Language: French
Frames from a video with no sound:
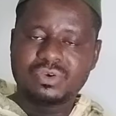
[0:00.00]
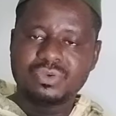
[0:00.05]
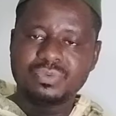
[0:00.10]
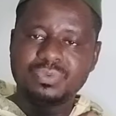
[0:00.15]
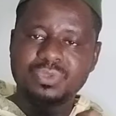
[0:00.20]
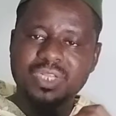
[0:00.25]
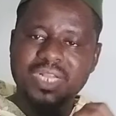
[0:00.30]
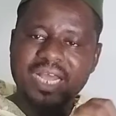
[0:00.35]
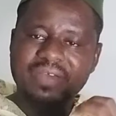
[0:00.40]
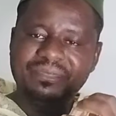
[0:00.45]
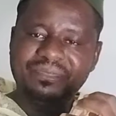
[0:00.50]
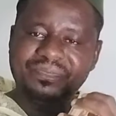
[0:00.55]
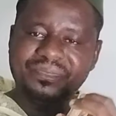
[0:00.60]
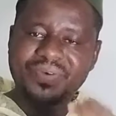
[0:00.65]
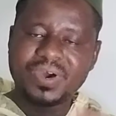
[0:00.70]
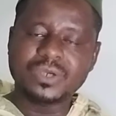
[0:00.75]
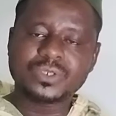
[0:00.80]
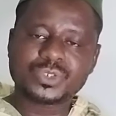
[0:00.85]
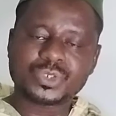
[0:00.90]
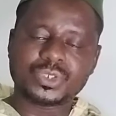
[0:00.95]
la
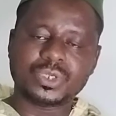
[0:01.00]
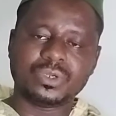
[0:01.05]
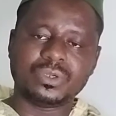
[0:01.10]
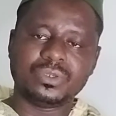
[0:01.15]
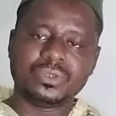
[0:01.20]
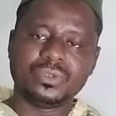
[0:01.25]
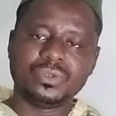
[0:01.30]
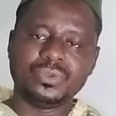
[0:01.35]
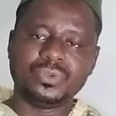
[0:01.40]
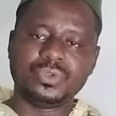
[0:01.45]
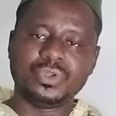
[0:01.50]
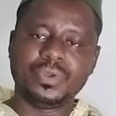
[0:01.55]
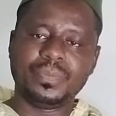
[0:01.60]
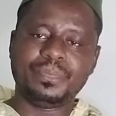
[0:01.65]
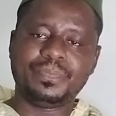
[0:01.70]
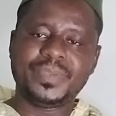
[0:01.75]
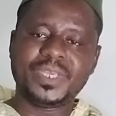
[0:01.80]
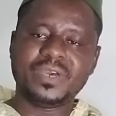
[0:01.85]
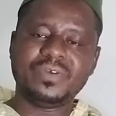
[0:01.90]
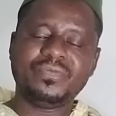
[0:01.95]
force, de
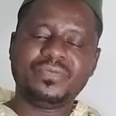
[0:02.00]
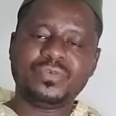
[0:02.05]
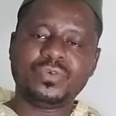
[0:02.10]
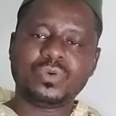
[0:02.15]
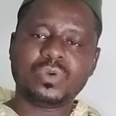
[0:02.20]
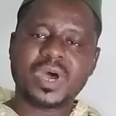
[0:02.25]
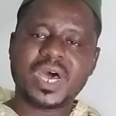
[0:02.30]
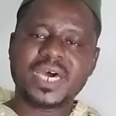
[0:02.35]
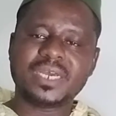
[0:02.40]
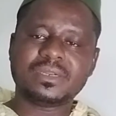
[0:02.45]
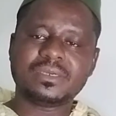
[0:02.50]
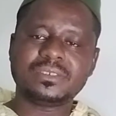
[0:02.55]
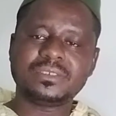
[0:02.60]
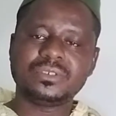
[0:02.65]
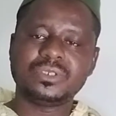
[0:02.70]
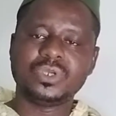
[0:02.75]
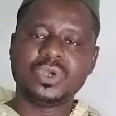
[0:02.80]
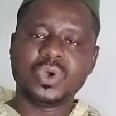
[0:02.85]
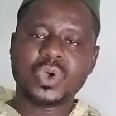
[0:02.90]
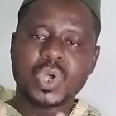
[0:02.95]
bien
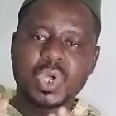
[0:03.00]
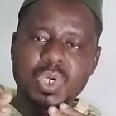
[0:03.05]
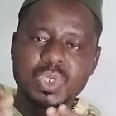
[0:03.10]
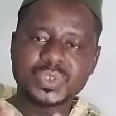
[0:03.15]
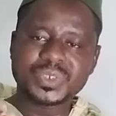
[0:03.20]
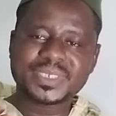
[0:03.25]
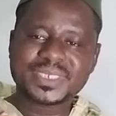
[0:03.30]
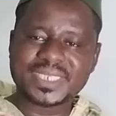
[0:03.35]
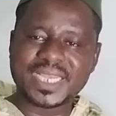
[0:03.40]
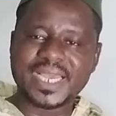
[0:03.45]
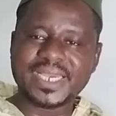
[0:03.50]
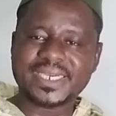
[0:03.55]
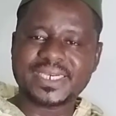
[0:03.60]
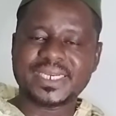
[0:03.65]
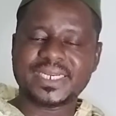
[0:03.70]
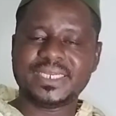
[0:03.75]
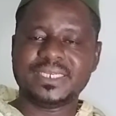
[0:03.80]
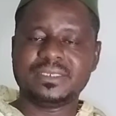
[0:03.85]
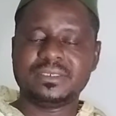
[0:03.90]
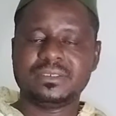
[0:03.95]
vouloir
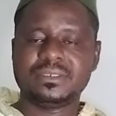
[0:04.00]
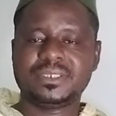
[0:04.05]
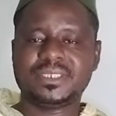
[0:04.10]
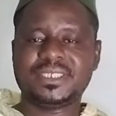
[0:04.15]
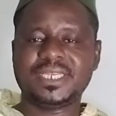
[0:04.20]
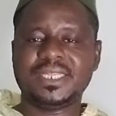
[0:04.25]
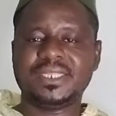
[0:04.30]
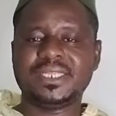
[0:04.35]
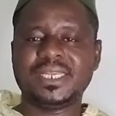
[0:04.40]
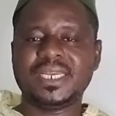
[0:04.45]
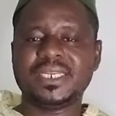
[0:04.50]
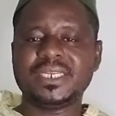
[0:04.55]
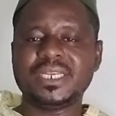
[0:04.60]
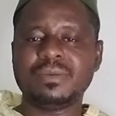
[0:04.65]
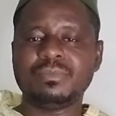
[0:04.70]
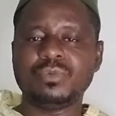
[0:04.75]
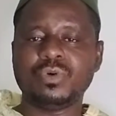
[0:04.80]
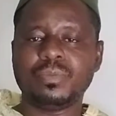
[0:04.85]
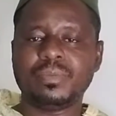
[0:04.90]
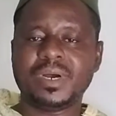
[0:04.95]
consacrer ces
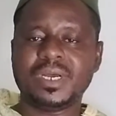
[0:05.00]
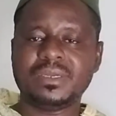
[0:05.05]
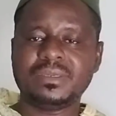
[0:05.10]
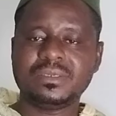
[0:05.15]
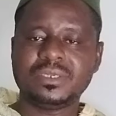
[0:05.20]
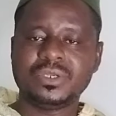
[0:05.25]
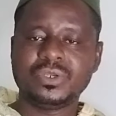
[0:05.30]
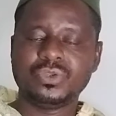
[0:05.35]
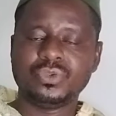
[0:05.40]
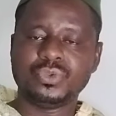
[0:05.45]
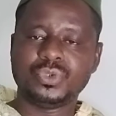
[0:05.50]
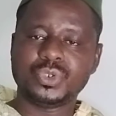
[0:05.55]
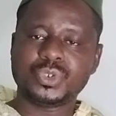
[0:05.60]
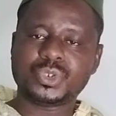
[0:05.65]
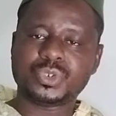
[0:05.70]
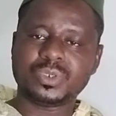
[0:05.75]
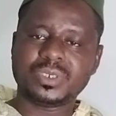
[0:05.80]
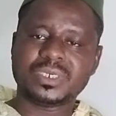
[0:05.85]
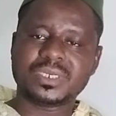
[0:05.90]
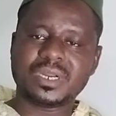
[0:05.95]
derniers moments de
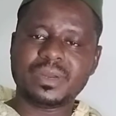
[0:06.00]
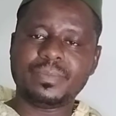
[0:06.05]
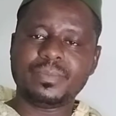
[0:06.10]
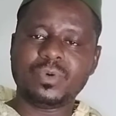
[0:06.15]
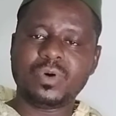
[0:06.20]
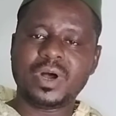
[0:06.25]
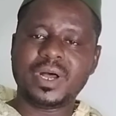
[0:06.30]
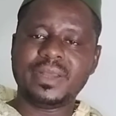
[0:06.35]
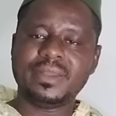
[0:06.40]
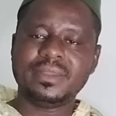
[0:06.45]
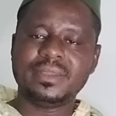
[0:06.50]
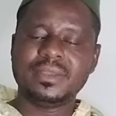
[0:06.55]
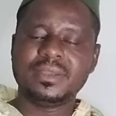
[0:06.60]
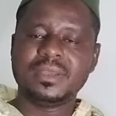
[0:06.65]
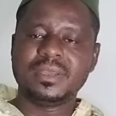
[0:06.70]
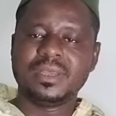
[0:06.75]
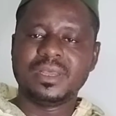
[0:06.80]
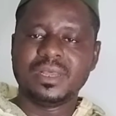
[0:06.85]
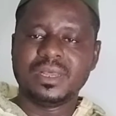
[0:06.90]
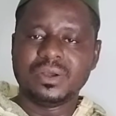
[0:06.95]
ce grand mois
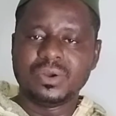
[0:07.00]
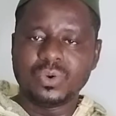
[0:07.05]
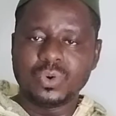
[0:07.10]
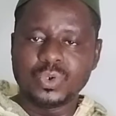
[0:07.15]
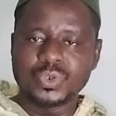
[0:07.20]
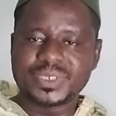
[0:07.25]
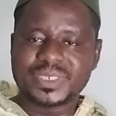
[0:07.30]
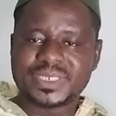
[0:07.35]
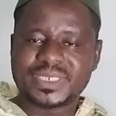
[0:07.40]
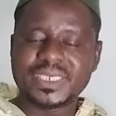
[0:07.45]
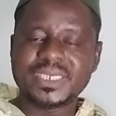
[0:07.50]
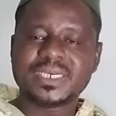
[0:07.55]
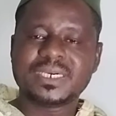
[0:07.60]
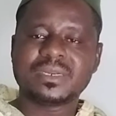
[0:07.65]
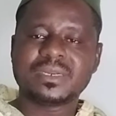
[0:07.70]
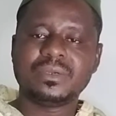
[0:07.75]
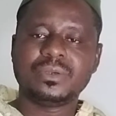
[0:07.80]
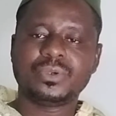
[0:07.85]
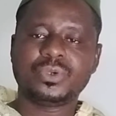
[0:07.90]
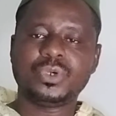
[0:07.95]
au
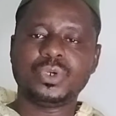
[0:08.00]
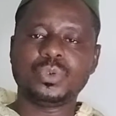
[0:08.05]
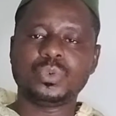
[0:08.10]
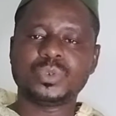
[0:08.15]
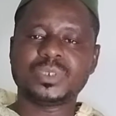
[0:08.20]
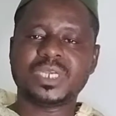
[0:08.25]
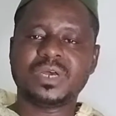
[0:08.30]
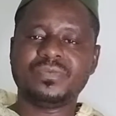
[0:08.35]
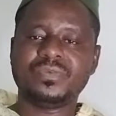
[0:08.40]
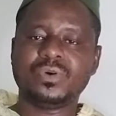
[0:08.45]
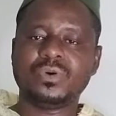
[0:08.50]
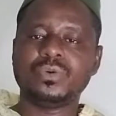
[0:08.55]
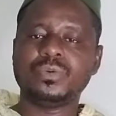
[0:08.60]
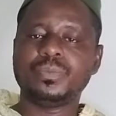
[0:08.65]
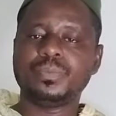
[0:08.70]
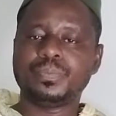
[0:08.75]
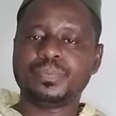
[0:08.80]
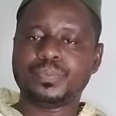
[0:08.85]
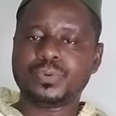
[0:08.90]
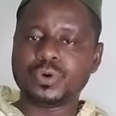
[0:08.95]
zikr que nous avons
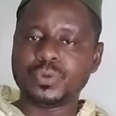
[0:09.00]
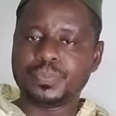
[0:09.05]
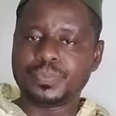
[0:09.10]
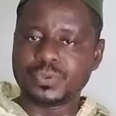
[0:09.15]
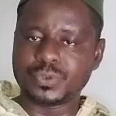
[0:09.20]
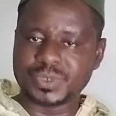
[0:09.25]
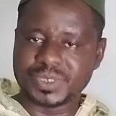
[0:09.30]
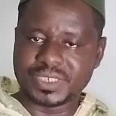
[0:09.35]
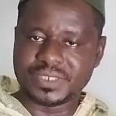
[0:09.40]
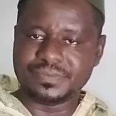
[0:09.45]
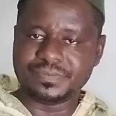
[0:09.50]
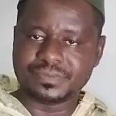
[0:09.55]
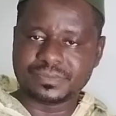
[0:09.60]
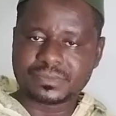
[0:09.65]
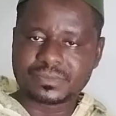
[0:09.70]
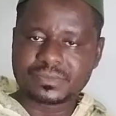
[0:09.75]
proposé.